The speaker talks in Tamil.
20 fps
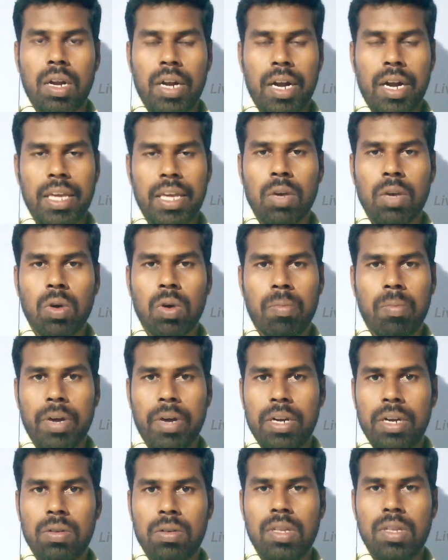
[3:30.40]
நினைக்க உங்கள்
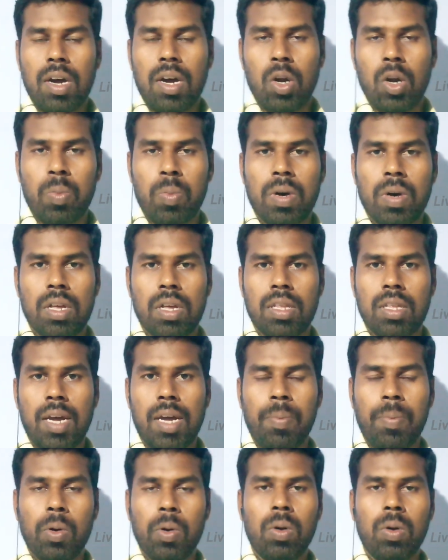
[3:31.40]
மைண்ட் வந்து அலோவ் பண்ணாது
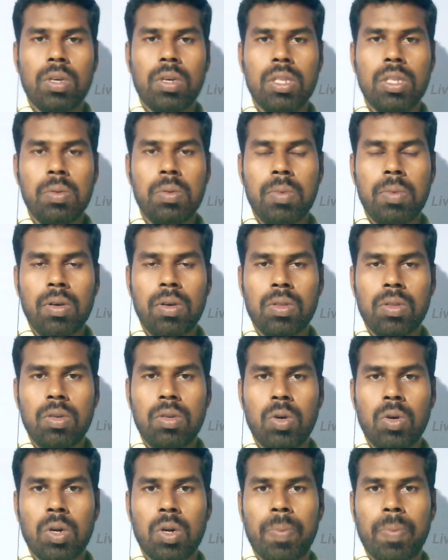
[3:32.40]
அப்போது இதுவுமே வந்து
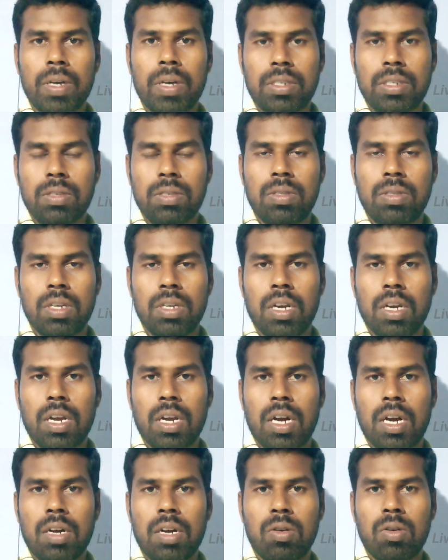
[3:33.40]
ஒரு பாசிட்டிவ்
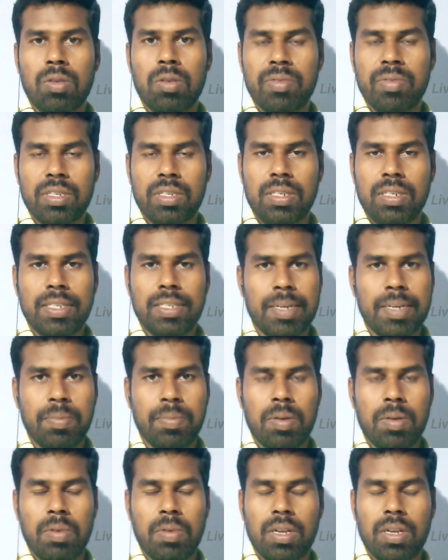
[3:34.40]
திங்குக்கான ஒரு ஃபஸ்ட்டு
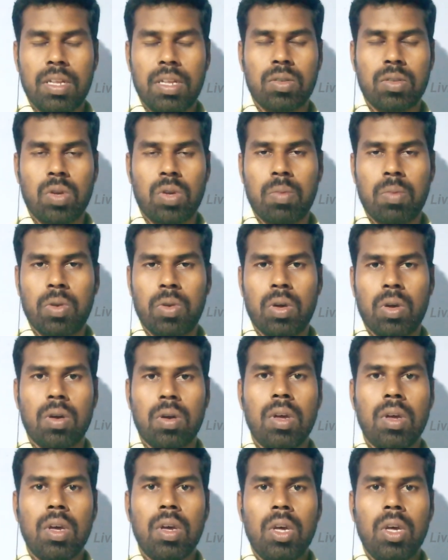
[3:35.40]
ஸ்டெப் அப்படின்னு தான் சொல்ல முடியும்